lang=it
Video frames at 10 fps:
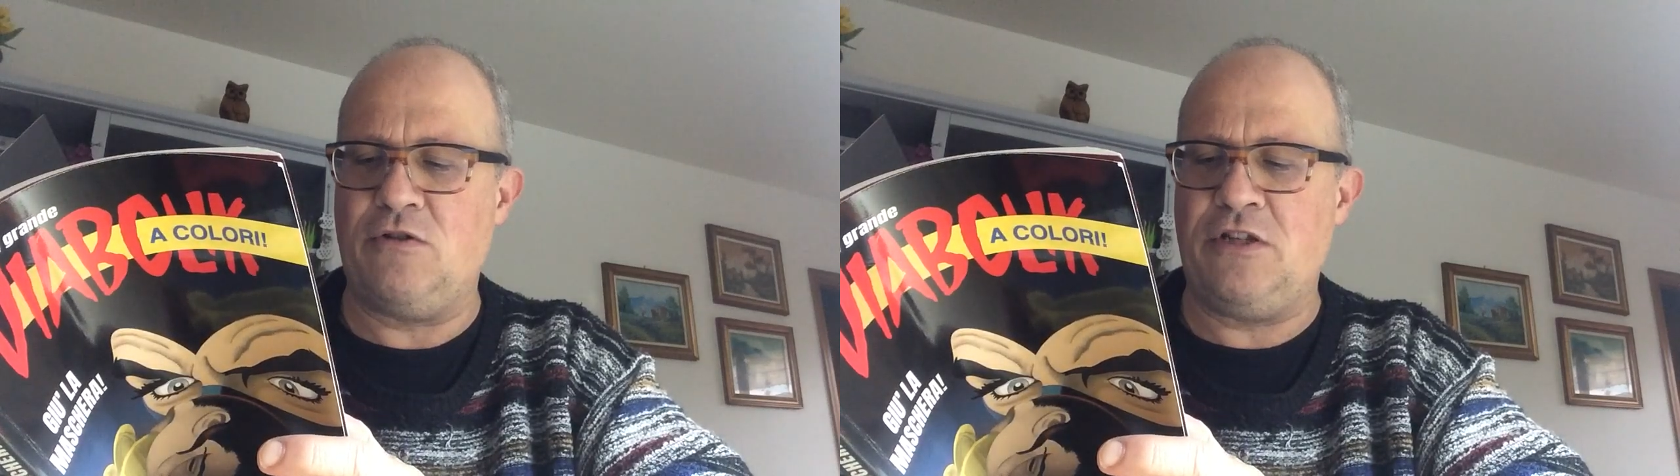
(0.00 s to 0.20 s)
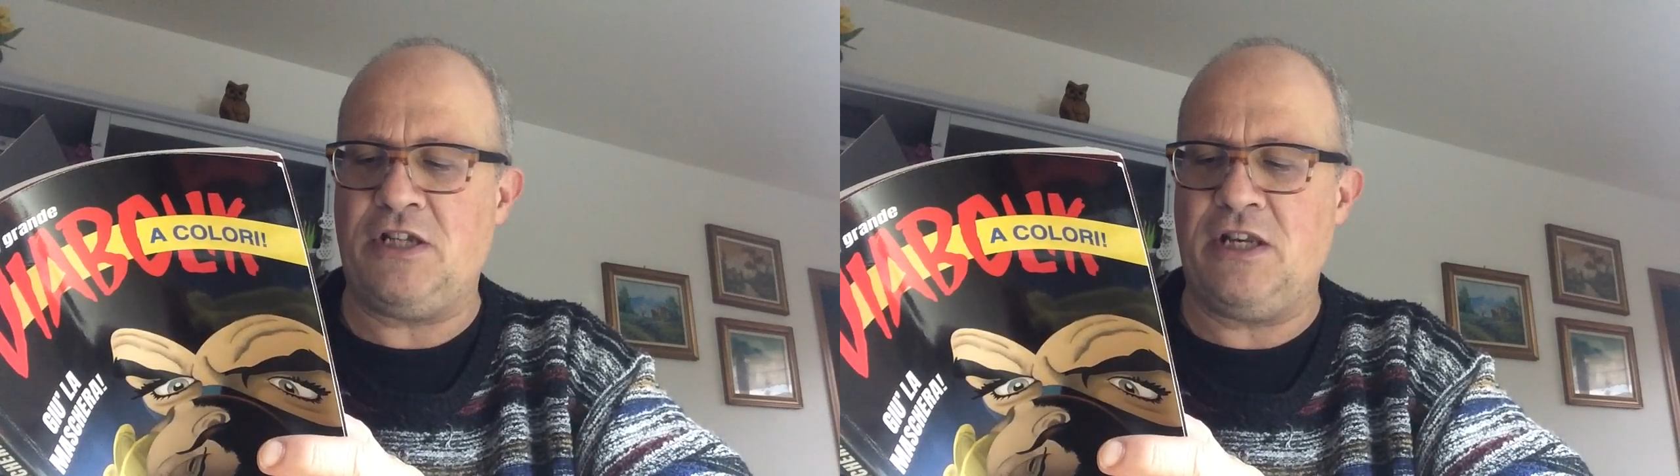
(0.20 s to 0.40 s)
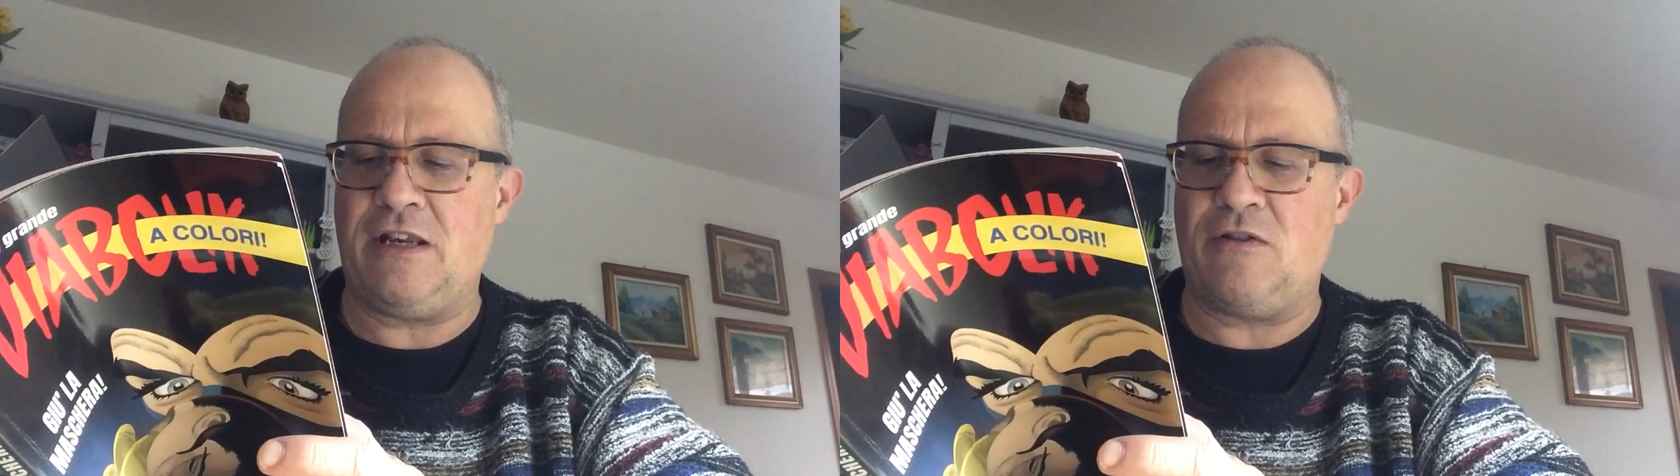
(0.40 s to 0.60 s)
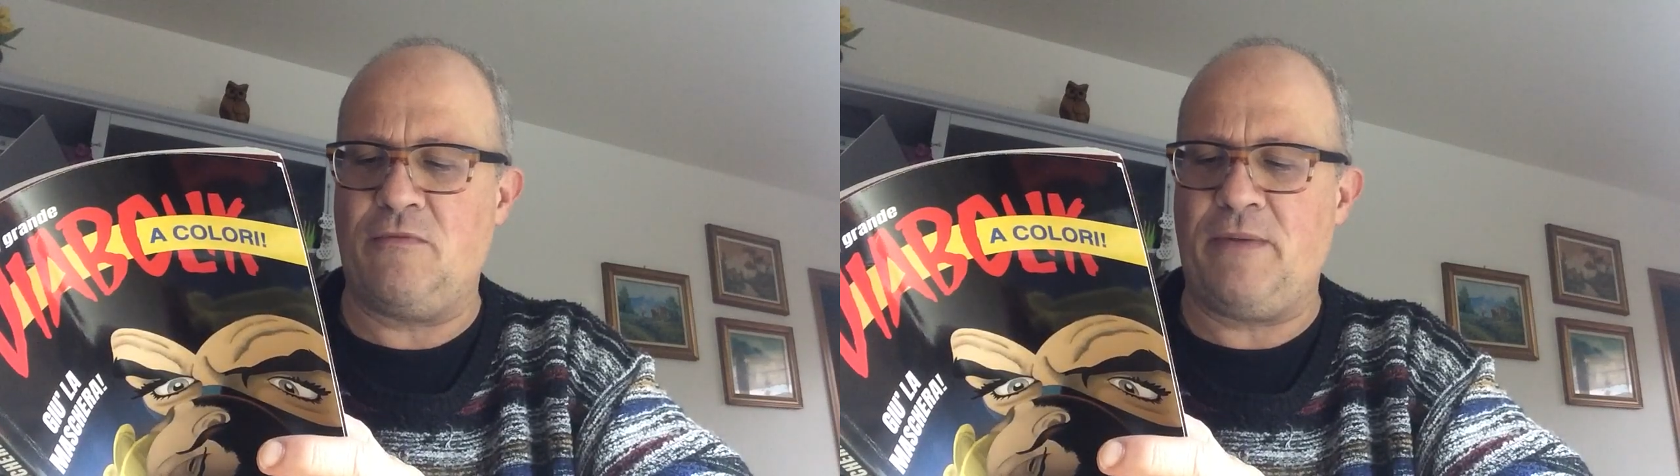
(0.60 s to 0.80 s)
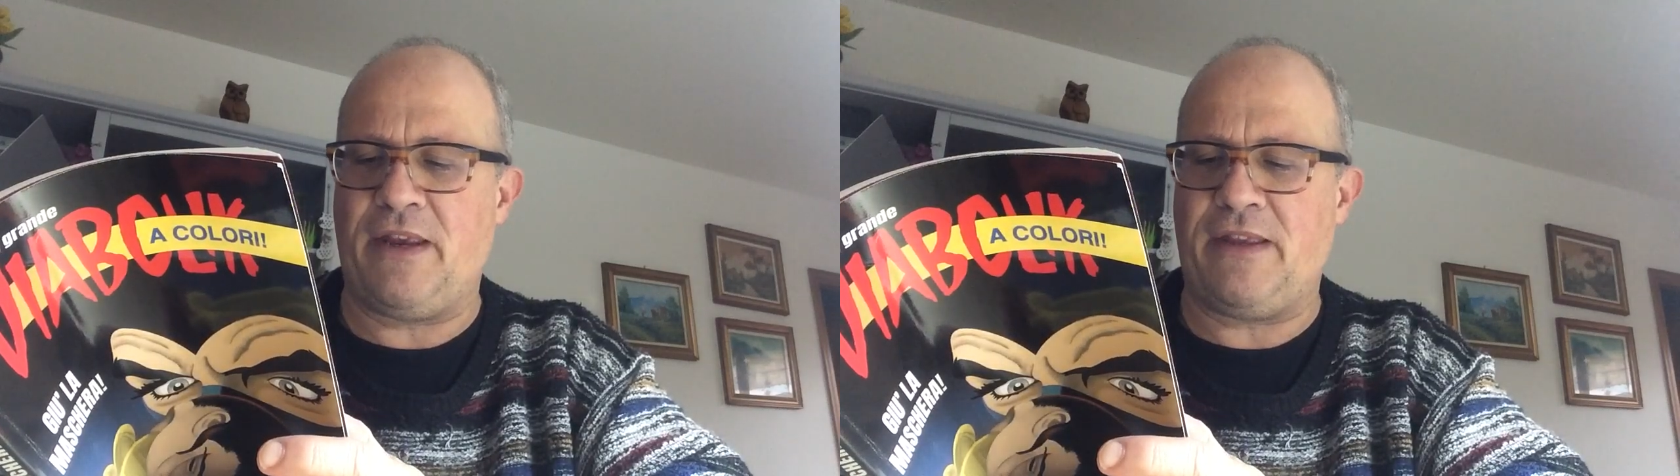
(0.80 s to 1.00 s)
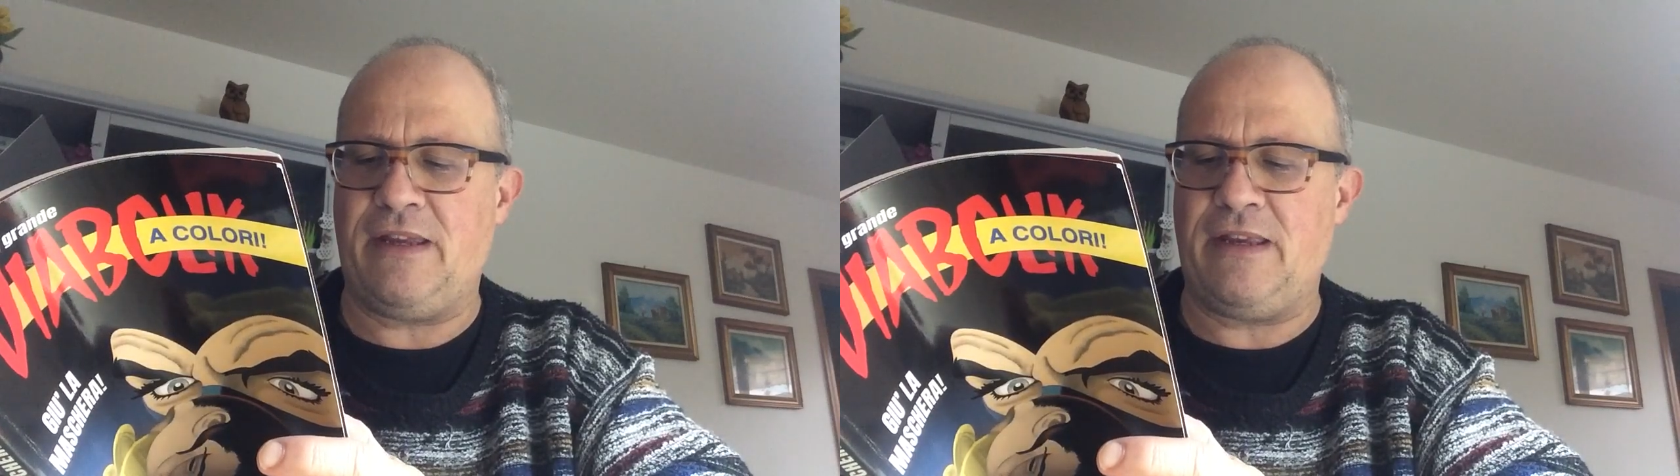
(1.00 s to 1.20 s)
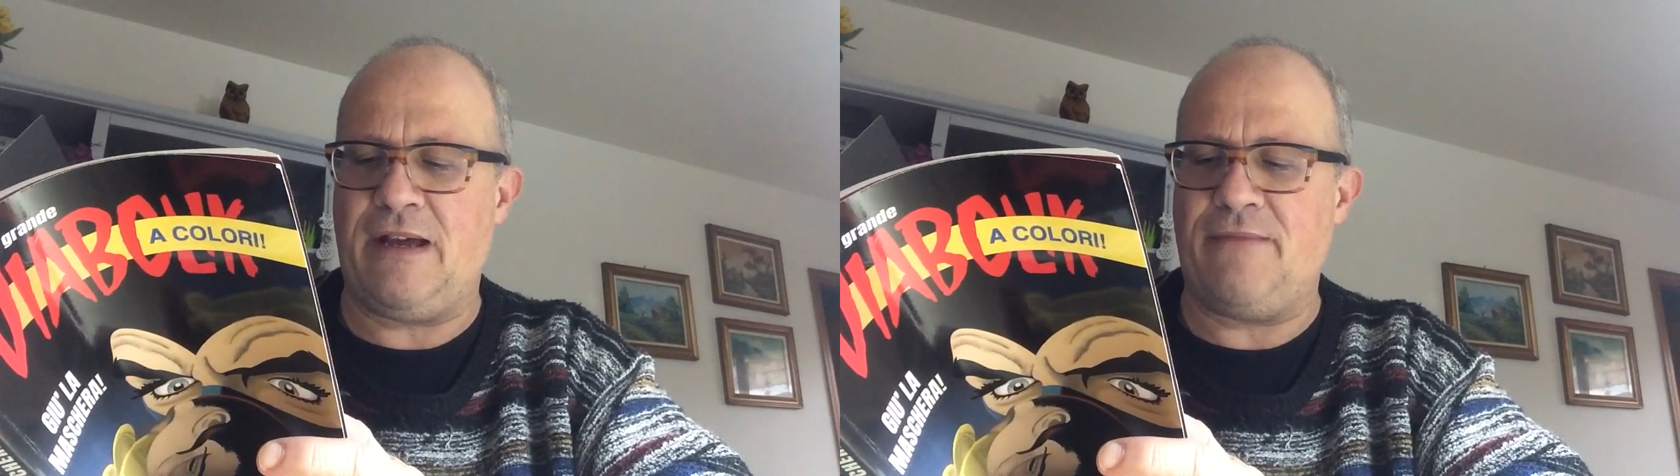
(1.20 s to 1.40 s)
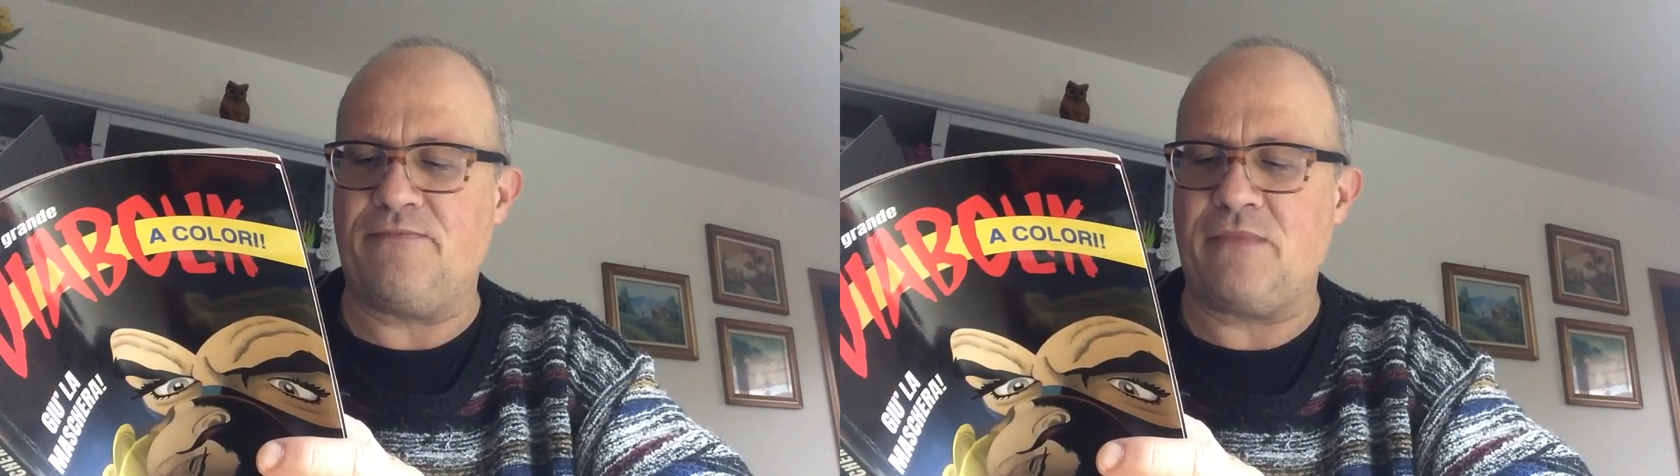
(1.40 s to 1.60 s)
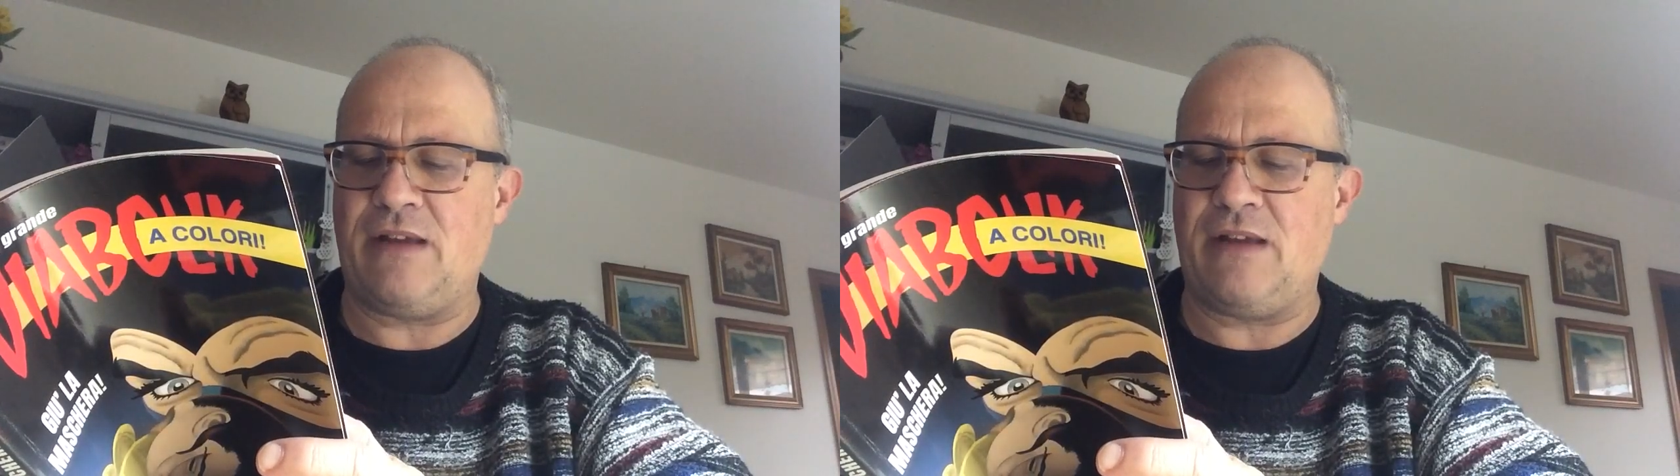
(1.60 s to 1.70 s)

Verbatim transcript: disegna la copertina